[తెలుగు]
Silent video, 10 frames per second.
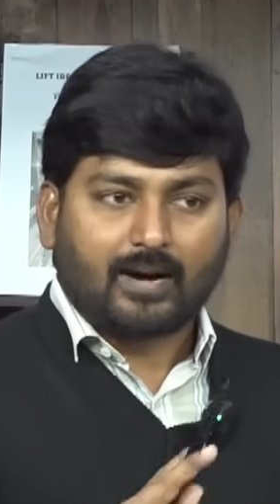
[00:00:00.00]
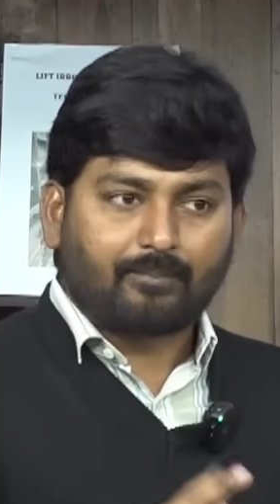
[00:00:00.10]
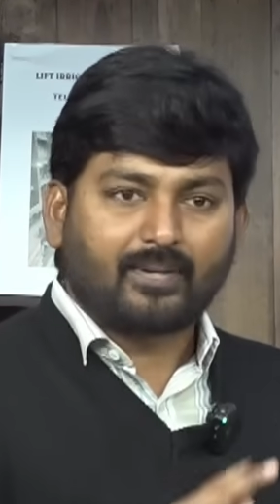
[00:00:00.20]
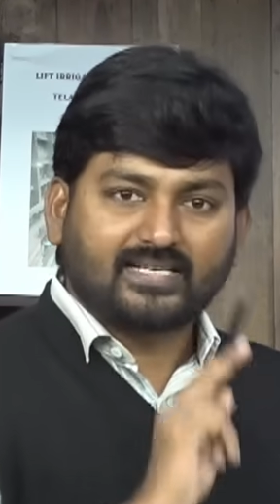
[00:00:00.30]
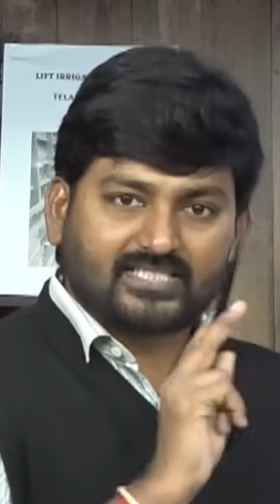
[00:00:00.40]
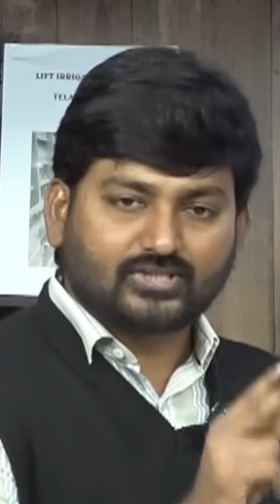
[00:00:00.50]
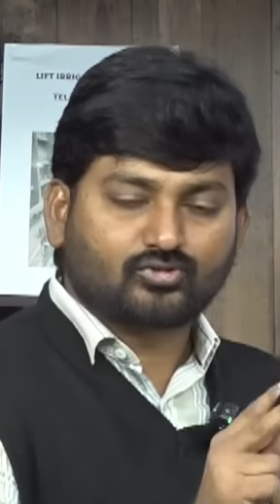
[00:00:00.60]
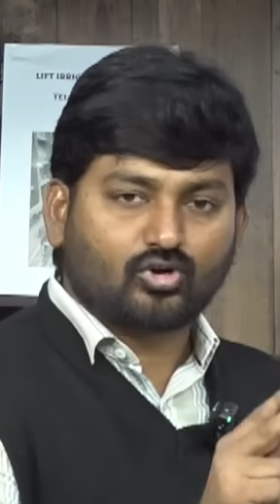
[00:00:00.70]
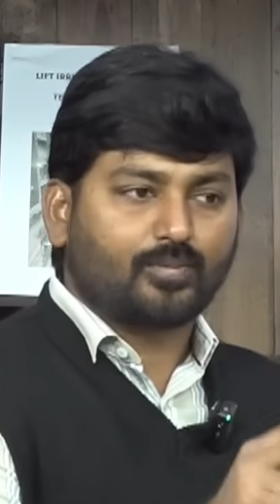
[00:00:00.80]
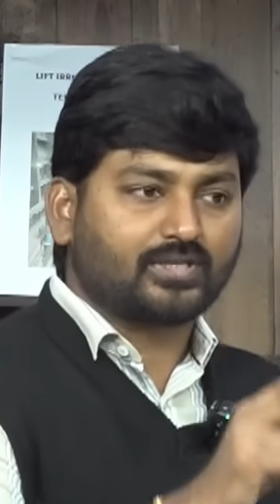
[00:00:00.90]
అప్లై
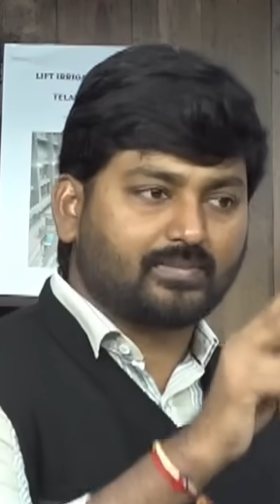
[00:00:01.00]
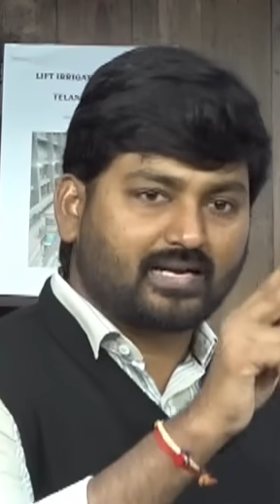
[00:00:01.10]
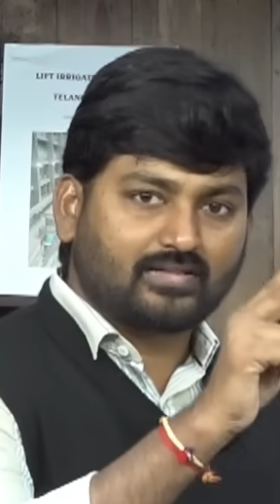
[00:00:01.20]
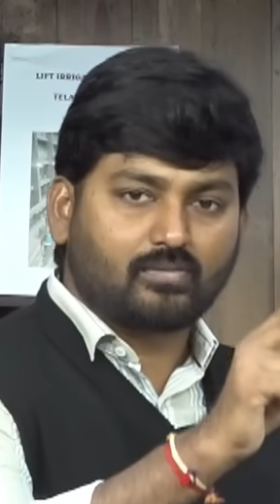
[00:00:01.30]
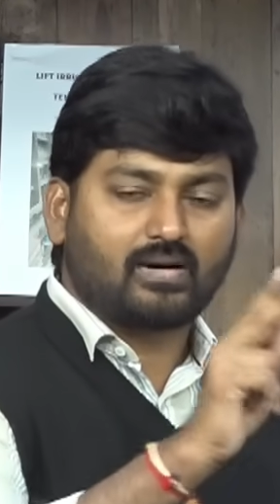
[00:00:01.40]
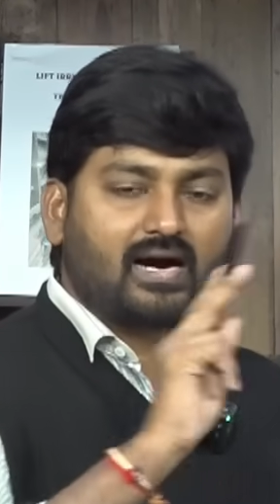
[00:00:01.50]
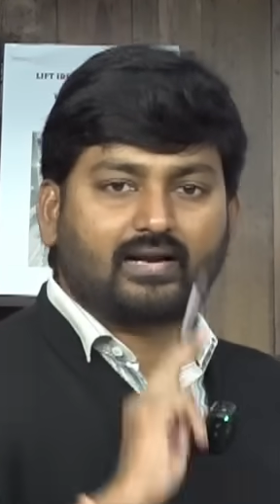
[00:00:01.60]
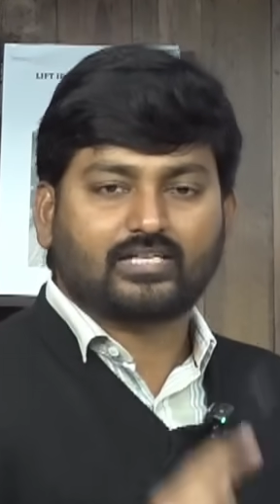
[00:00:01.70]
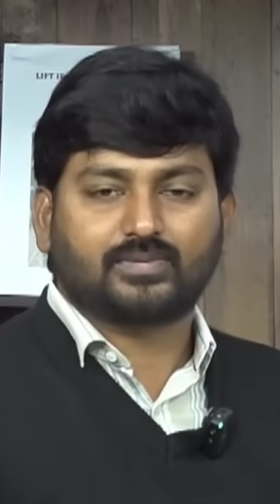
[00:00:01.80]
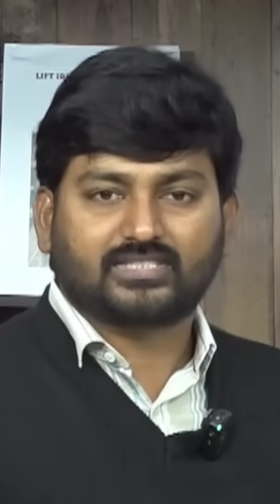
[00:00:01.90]
చేసుకోకపోతే మరి అందులో
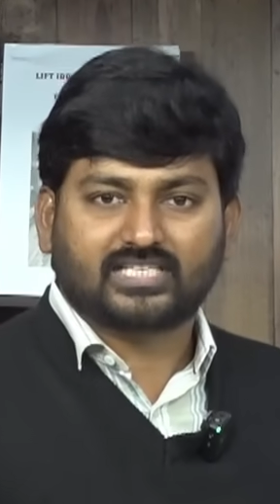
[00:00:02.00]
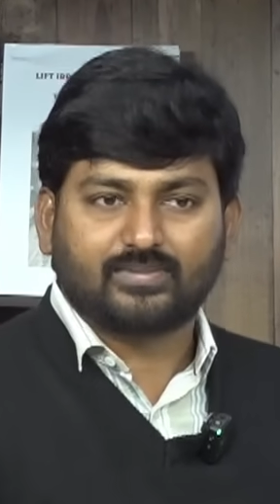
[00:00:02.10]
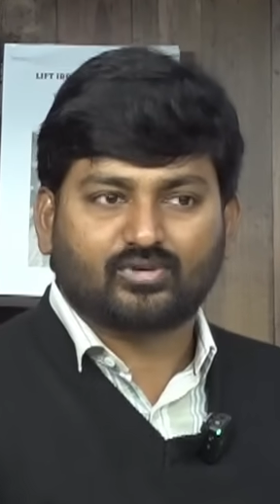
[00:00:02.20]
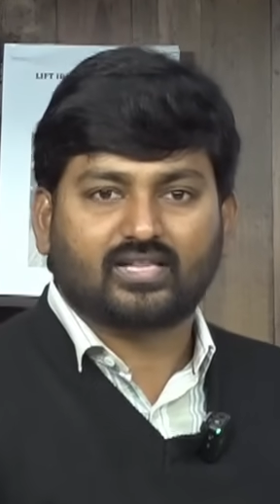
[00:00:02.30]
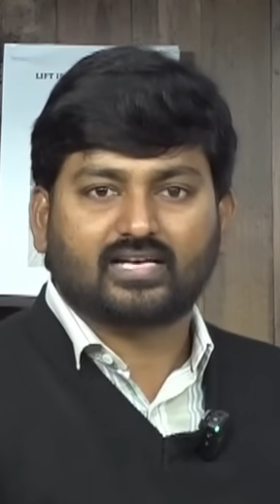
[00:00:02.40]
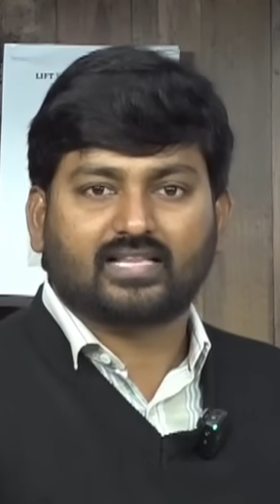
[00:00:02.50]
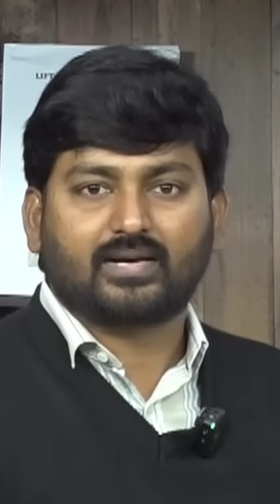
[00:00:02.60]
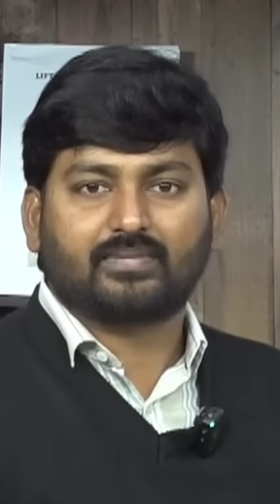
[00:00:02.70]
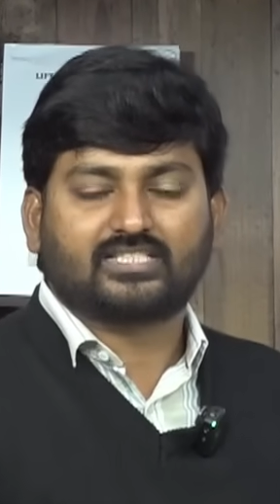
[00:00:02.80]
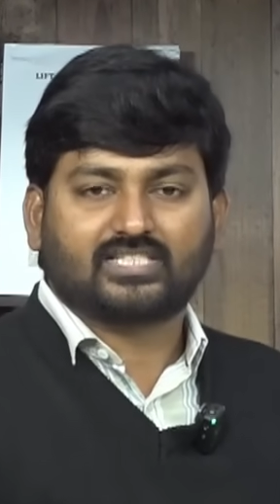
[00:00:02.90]
మహాలక్ష్మి స్కీమ్ ఉన్నది కదా
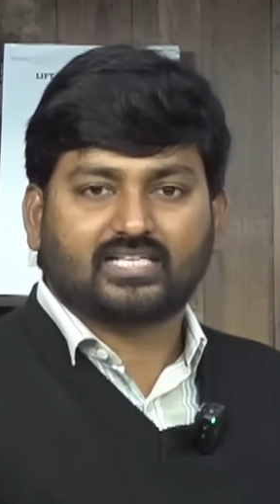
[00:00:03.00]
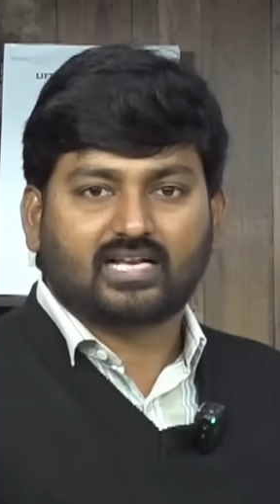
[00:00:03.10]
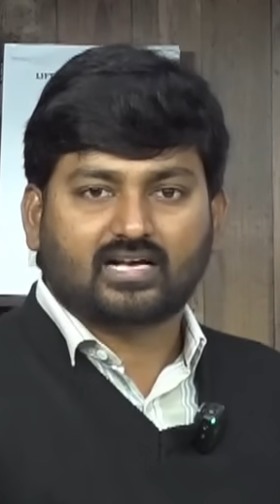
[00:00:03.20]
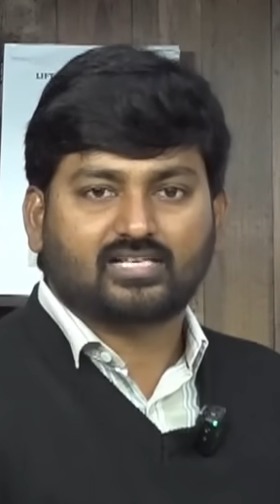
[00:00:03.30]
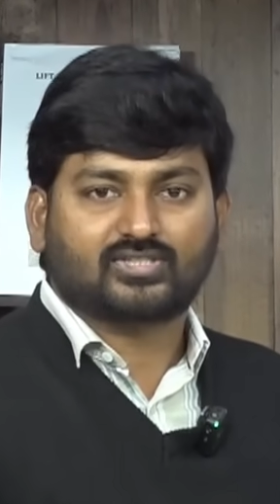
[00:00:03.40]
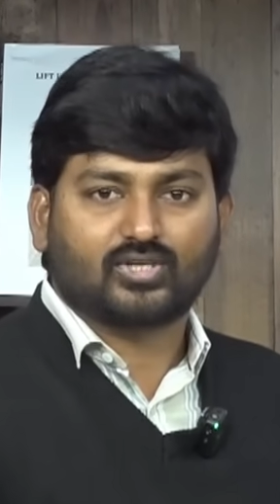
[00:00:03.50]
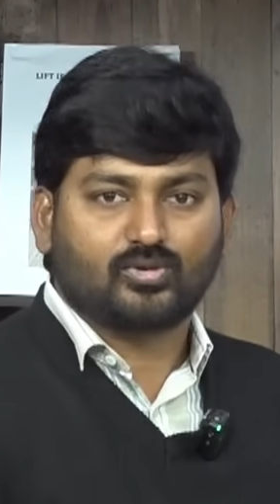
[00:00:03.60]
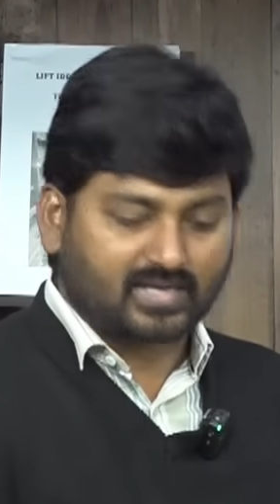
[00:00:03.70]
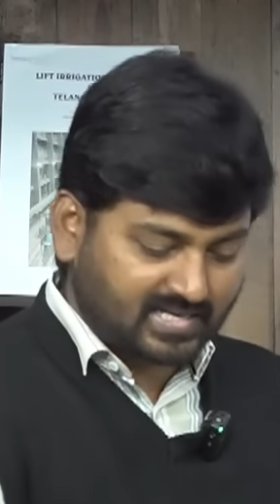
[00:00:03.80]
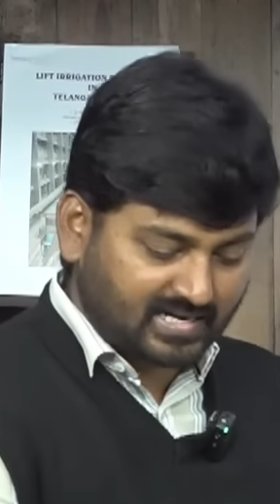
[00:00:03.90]
మీరు ఇచ్చిన దరఖాస్తులో
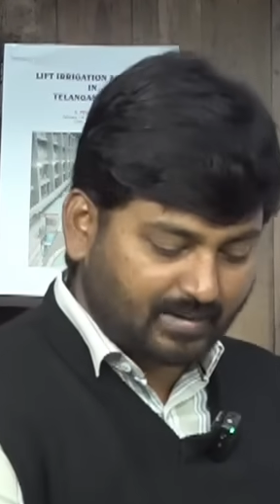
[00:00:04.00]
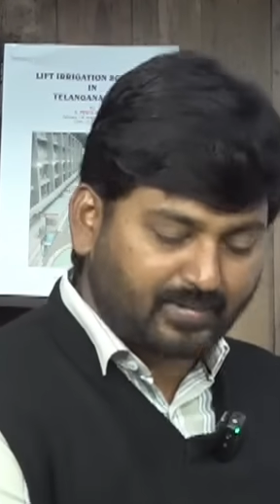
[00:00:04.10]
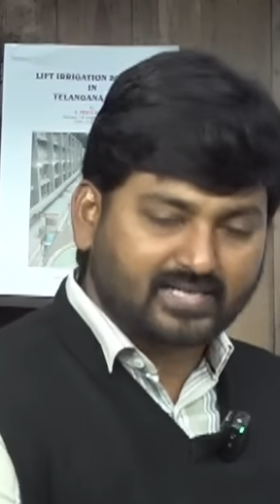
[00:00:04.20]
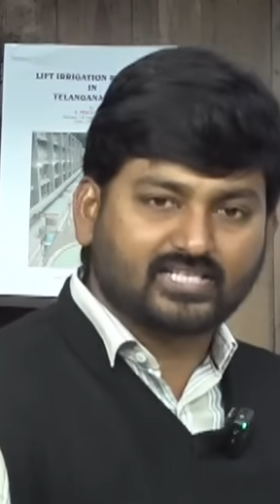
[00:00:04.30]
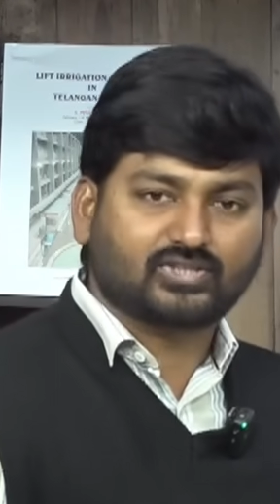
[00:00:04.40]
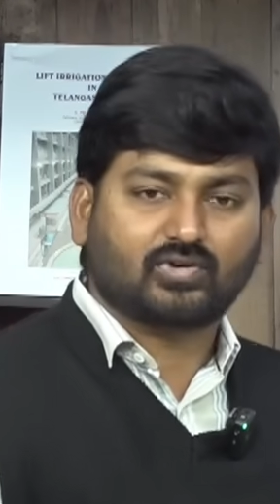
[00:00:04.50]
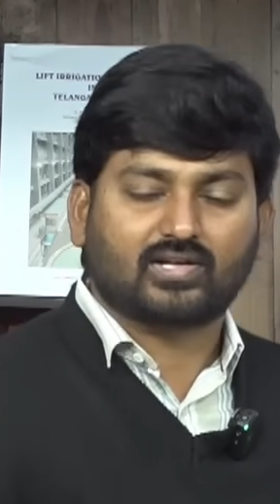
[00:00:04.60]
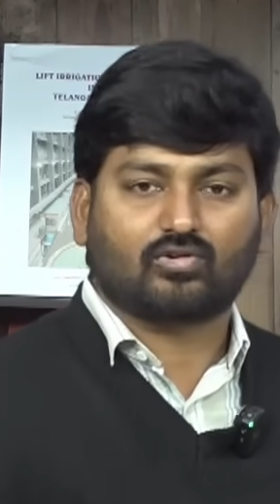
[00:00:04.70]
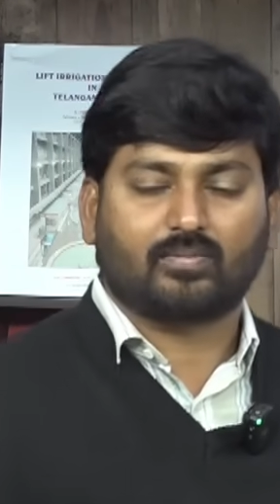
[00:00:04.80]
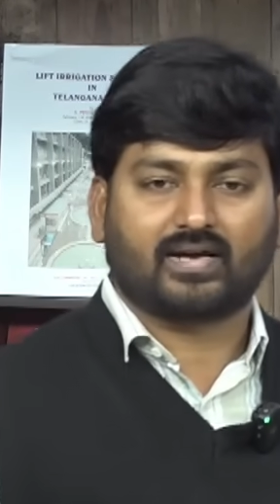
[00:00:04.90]
మరి దాన్ని అప్లై చేసుకోవాలి
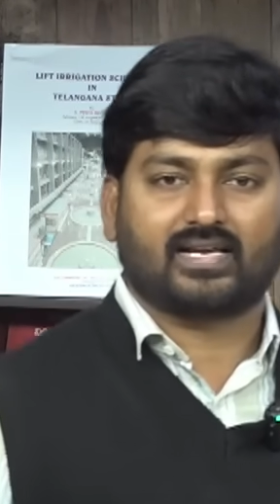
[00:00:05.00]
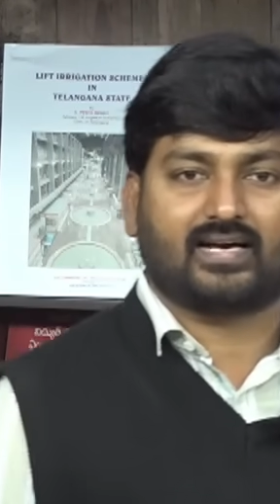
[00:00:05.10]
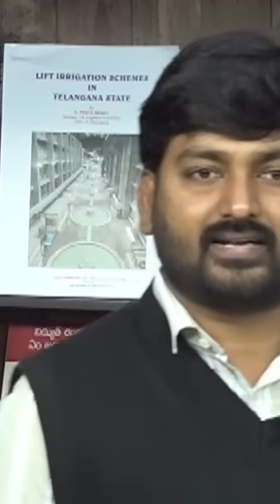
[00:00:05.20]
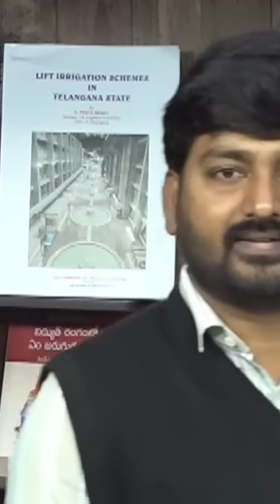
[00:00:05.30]
కదా ఒక మహిళ